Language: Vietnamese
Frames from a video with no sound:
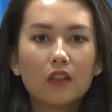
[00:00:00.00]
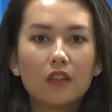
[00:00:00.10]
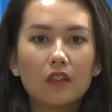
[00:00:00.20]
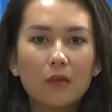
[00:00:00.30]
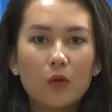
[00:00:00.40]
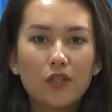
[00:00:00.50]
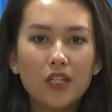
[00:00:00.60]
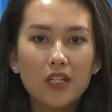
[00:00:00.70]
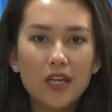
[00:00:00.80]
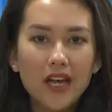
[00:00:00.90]
Từ ngày
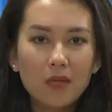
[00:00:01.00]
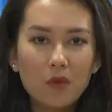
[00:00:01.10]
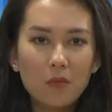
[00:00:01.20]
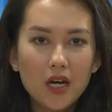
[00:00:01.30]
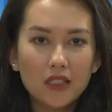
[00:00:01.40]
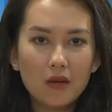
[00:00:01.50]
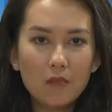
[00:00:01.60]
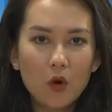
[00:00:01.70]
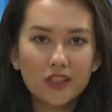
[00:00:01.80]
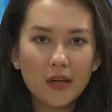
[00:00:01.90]
9 đến ngày 10 tháng
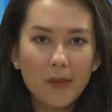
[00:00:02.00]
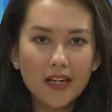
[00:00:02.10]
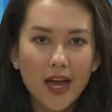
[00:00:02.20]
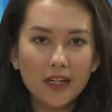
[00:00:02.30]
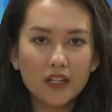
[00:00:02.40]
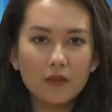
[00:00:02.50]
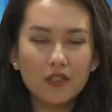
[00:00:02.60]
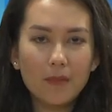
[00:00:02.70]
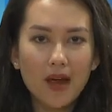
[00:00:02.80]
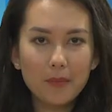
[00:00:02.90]
1 năm
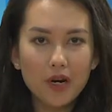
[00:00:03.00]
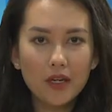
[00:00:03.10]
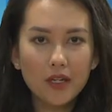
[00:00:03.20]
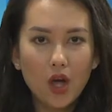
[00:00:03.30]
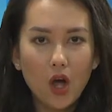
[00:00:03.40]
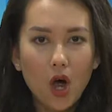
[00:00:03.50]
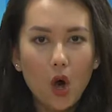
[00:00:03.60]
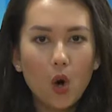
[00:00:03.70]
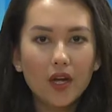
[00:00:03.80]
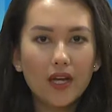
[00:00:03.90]
2020,
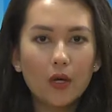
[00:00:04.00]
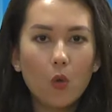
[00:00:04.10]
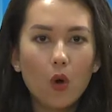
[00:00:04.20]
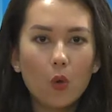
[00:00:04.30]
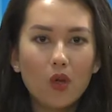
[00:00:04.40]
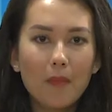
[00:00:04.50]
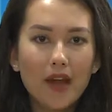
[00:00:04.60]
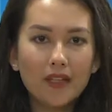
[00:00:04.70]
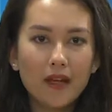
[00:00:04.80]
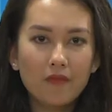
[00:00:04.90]
Hội nghị của Ủy
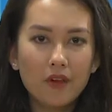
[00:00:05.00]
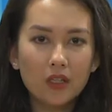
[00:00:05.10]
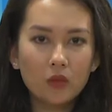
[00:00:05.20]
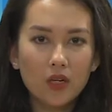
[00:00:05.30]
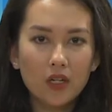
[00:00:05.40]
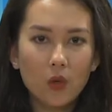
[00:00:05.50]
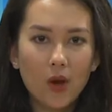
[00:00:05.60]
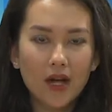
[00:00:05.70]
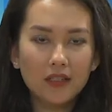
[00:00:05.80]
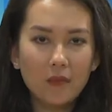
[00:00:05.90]
ban tham vấn thuận lợi
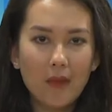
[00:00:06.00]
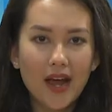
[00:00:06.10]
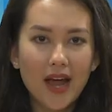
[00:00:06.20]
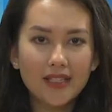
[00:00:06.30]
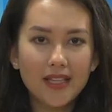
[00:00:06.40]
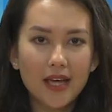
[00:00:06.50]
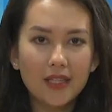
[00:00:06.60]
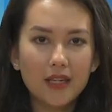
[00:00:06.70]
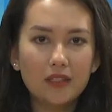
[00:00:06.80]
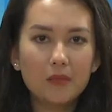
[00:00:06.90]
hóa thương mại ASEAN
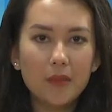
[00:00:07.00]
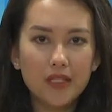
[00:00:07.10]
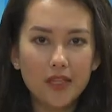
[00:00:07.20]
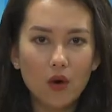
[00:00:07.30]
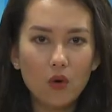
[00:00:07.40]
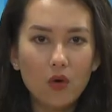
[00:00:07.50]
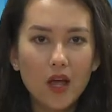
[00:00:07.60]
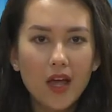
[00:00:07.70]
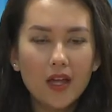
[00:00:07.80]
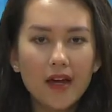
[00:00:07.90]
lần thứ 16
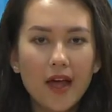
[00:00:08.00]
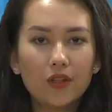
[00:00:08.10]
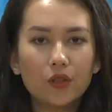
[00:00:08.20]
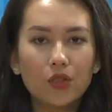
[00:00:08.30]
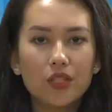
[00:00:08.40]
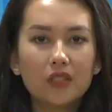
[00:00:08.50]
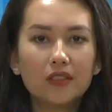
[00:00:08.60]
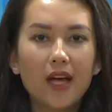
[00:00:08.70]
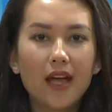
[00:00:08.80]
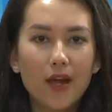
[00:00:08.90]
đã được tổ chức
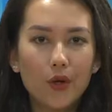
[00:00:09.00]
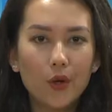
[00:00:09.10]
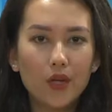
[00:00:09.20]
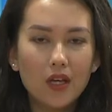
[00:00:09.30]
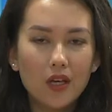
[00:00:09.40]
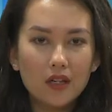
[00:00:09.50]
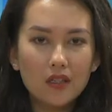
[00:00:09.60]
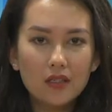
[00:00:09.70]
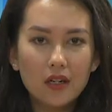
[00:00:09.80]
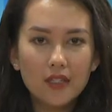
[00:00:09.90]
tại Hà Nội
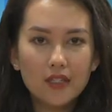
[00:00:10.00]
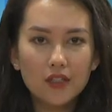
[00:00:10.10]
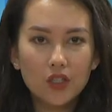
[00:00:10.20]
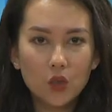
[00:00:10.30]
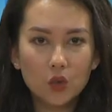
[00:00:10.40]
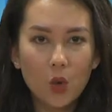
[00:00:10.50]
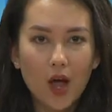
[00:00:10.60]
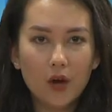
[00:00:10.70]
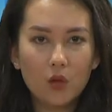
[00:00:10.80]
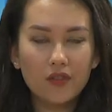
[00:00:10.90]
dưới sự chủ
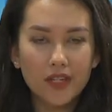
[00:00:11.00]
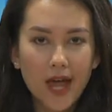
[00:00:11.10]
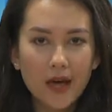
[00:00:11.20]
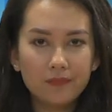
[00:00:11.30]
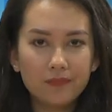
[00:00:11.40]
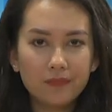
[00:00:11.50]
tọa của Việt Nam.